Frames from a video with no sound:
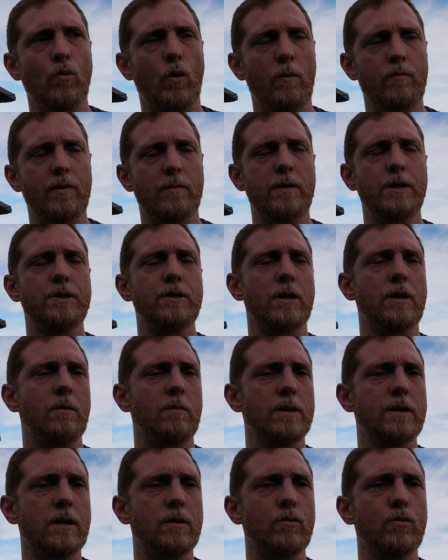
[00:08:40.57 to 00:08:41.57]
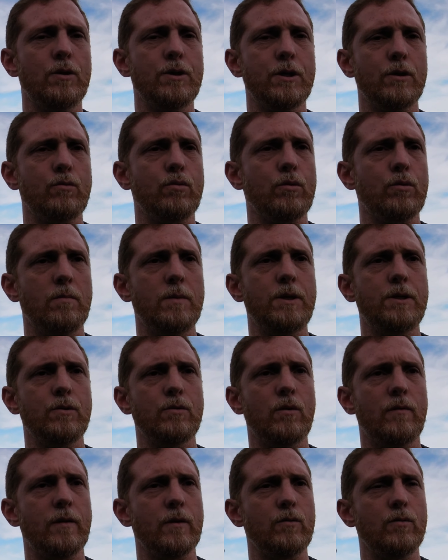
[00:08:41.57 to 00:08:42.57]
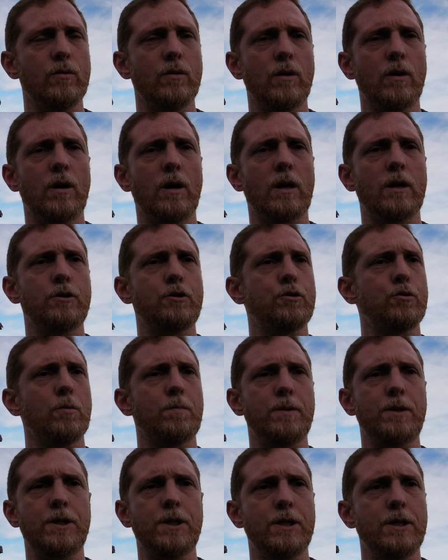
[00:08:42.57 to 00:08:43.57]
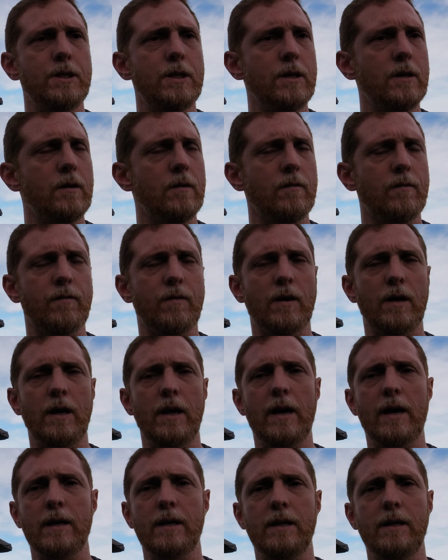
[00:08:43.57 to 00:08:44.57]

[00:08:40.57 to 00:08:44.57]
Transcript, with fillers: Obviamente, isso aqui é uma tecnologia totalmente inovadora, disruptiva, né?